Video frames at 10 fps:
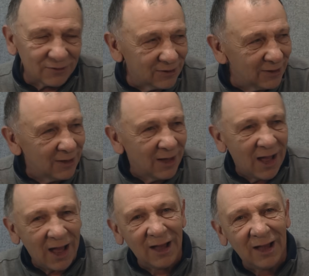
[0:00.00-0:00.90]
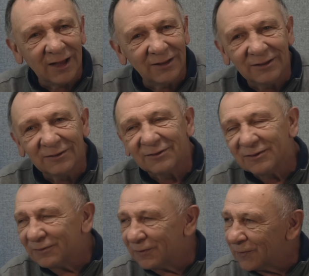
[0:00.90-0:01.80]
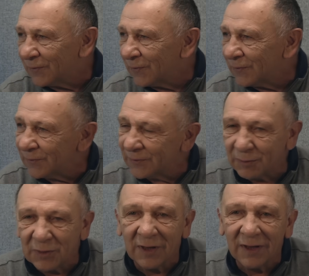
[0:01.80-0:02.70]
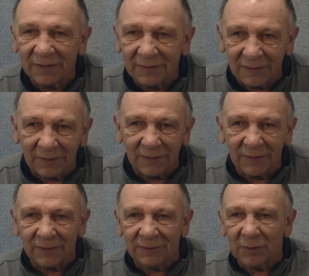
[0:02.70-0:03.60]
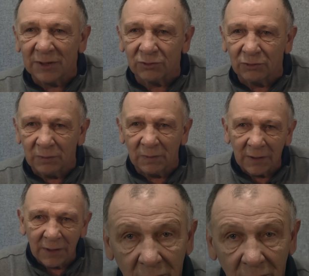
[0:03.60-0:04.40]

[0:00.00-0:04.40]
вот, а один забегает и с молотком.